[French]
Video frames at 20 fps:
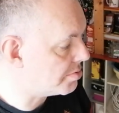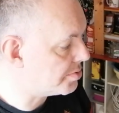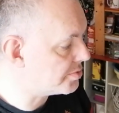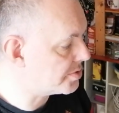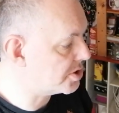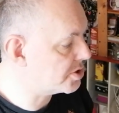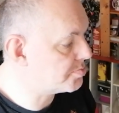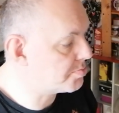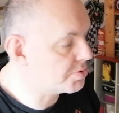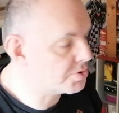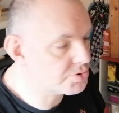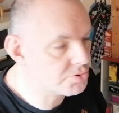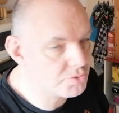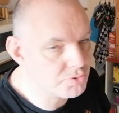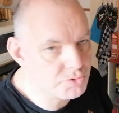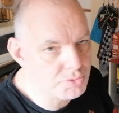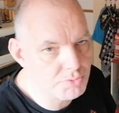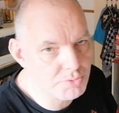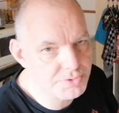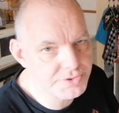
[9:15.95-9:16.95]
Enfin, je pense
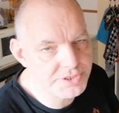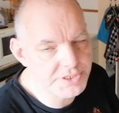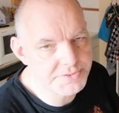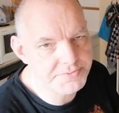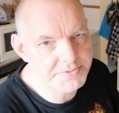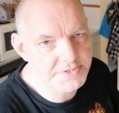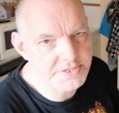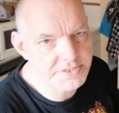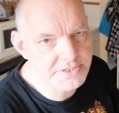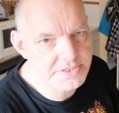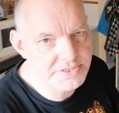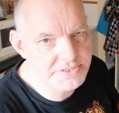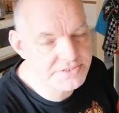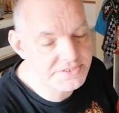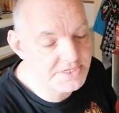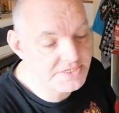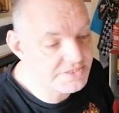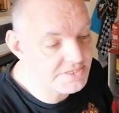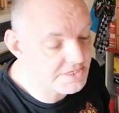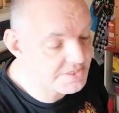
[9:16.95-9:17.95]
que tout le monde sait faire des
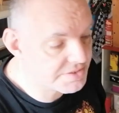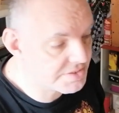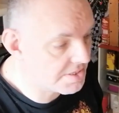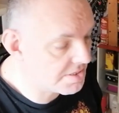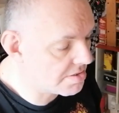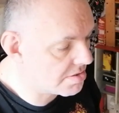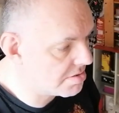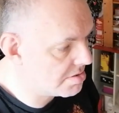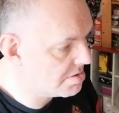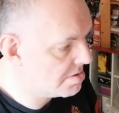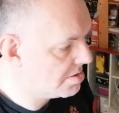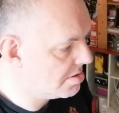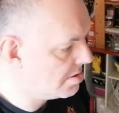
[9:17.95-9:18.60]
steaks tartare.